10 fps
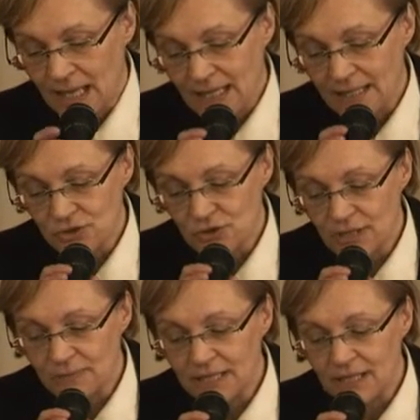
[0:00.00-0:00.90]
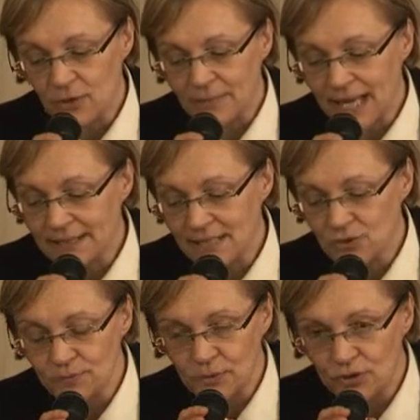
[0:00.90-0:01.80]
La Regione Emilia-Romagna
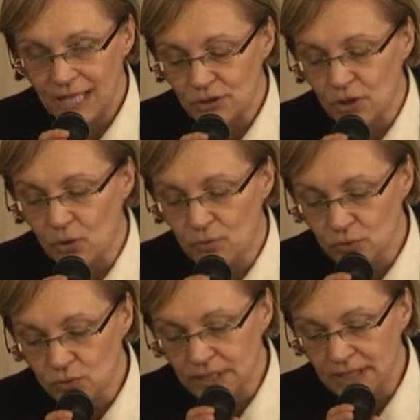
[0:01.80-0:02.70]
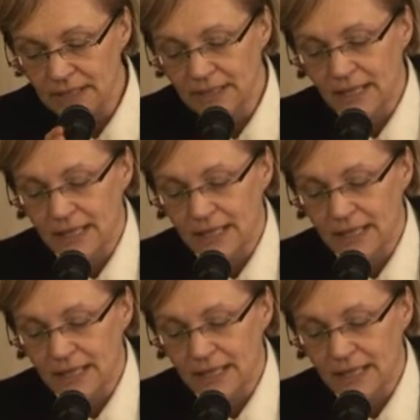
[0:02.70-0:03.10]
ha supportato i comuni